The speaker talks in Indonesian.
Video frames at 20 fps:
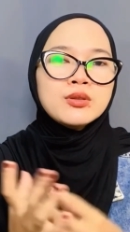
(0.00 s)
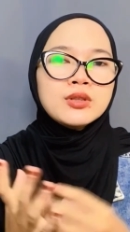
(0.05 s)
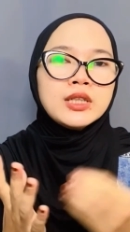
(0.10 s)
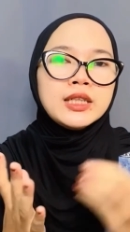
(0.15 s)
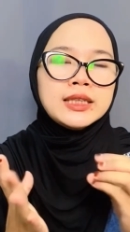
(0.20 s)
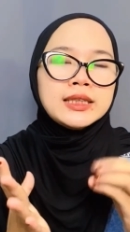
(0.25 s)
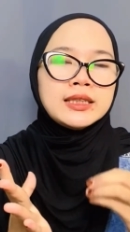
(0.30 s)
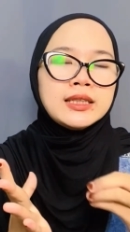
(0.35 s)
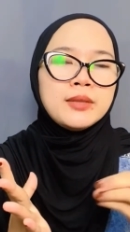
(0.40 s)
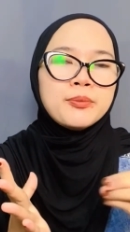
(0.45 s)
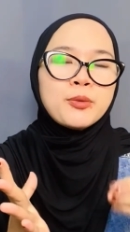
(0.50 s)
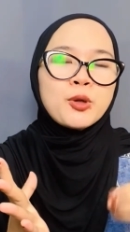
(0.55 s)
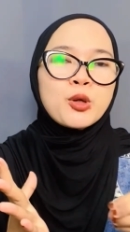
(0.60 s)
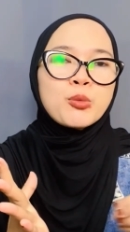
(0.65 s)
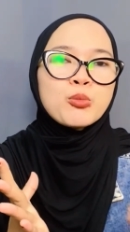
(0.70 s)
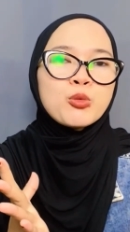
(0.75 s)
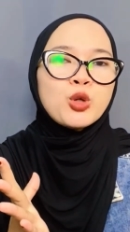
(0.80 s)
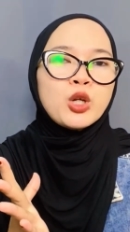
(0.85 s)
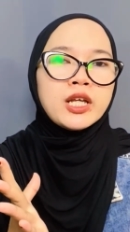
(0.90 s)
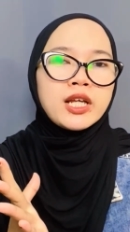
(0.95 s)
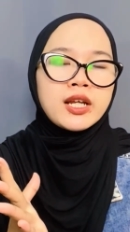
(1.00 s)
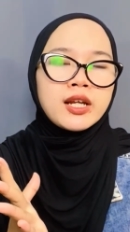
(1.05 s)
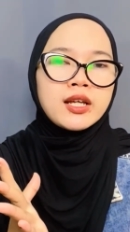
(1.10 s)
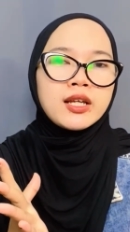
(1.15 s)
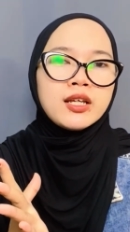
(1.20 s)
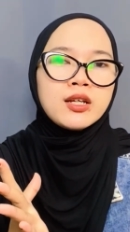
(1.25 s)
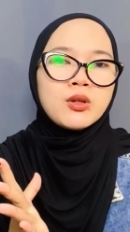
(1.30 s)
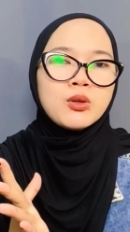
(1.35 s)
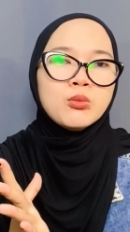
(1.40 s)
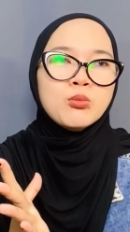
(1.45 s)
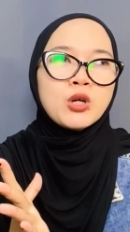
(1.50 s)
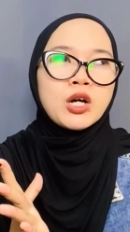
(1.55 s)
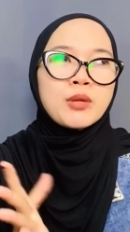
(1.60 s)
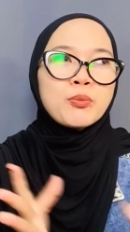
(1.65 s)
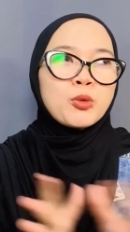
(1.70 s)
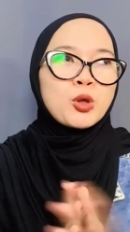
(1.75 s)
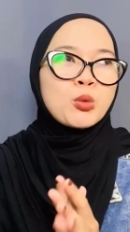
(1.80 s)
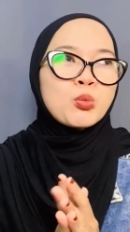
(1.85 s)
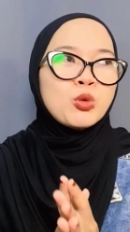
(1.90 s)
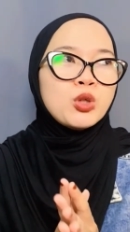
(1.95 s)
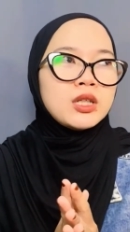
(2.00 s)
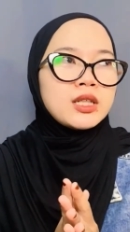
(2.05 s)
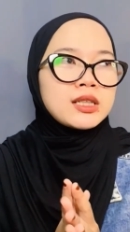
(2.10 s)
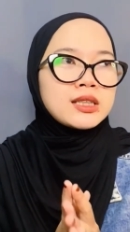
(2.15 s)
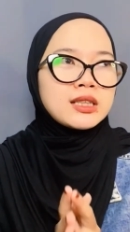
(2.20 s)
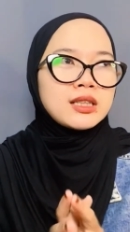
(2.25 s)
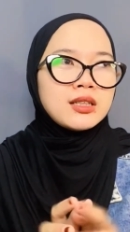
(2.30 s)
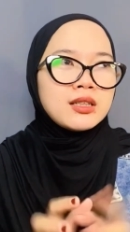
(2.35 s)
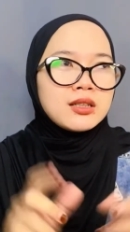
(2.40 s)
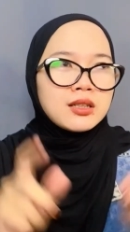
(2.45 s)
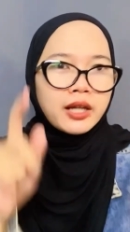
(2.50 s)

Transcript: ngisi formulir gitu bukan formulir sih